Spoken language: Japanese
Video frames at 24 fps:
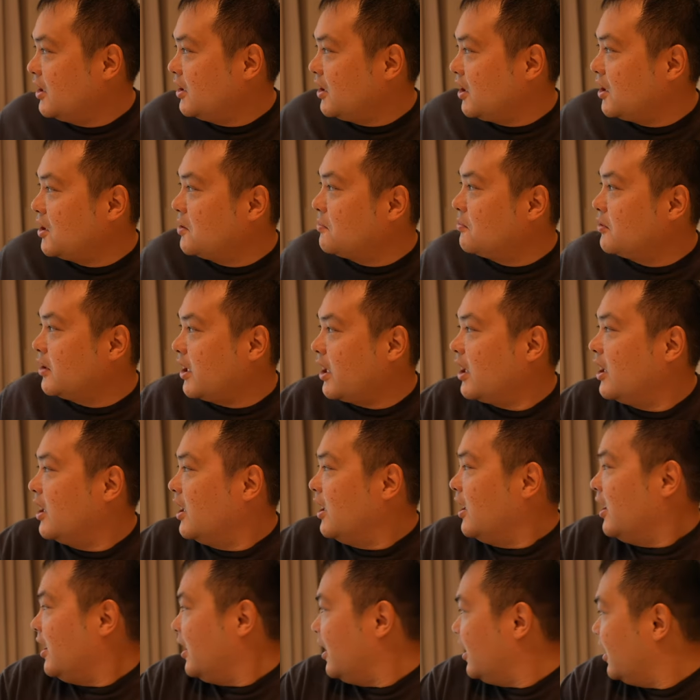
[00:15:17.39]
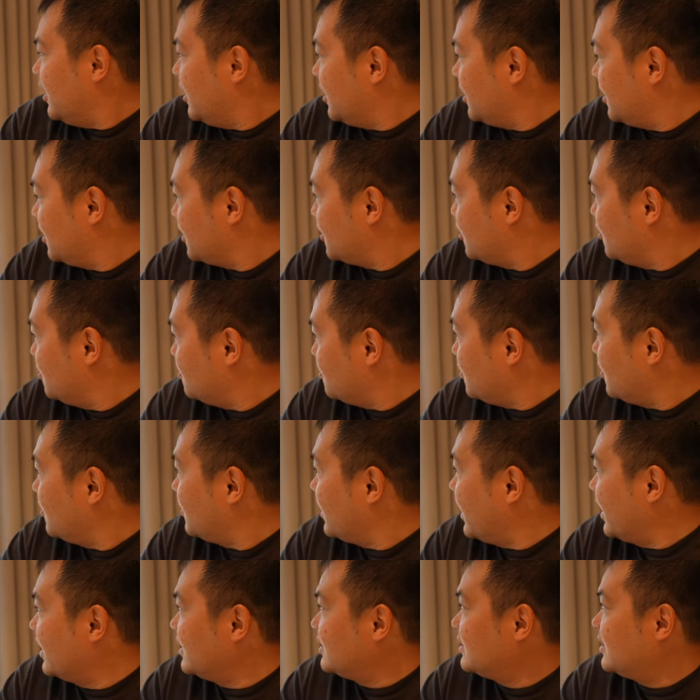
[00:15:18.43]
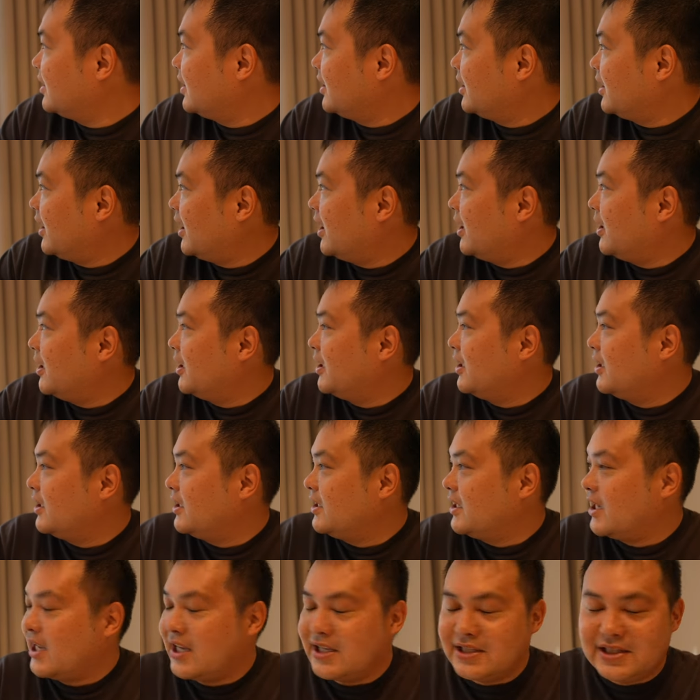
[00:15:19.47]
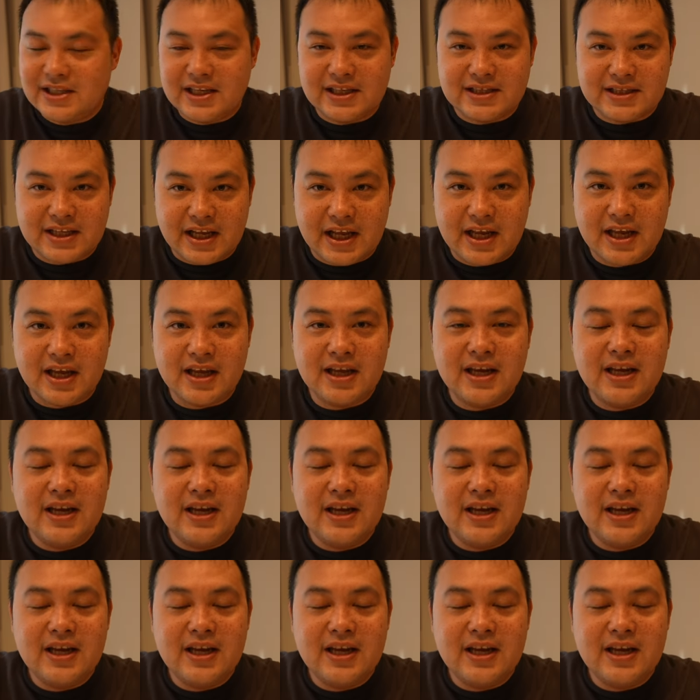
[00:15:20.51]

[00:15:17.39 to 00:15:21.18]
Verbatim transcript: 天気もね、今日も快晴でいい感じですね。